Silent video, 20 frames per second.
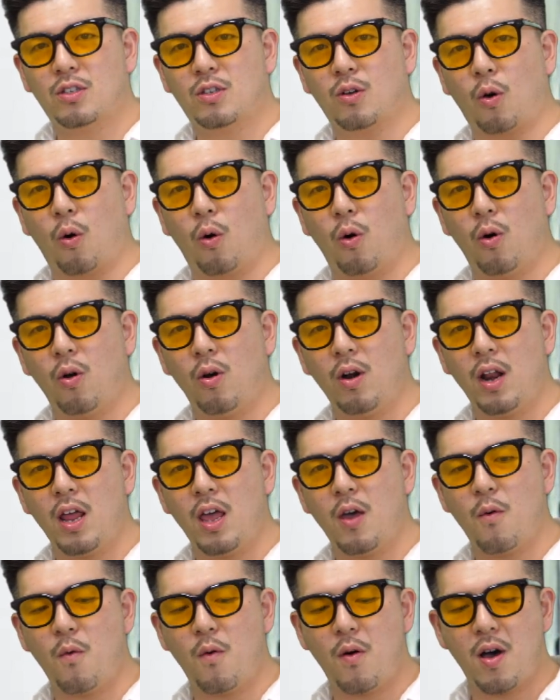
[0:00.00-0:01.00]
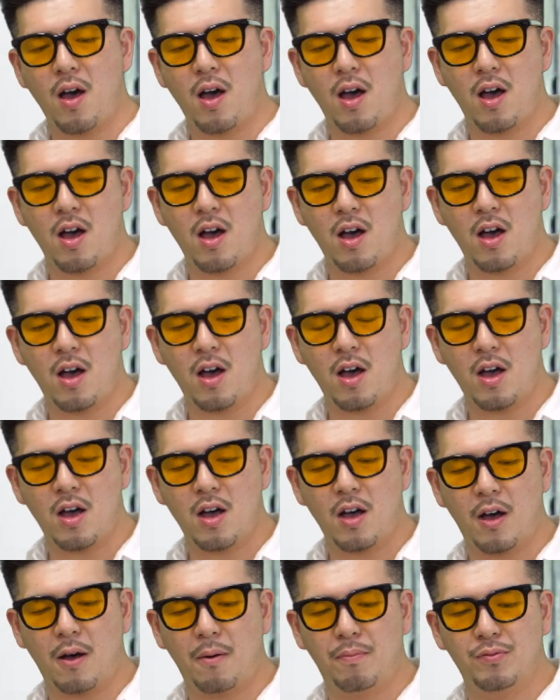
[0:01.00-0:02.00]
これ
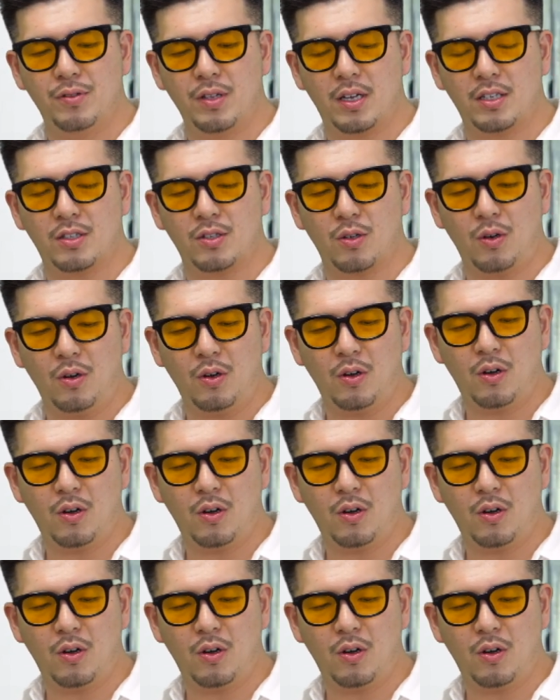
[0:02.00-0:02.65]
は危ないぞ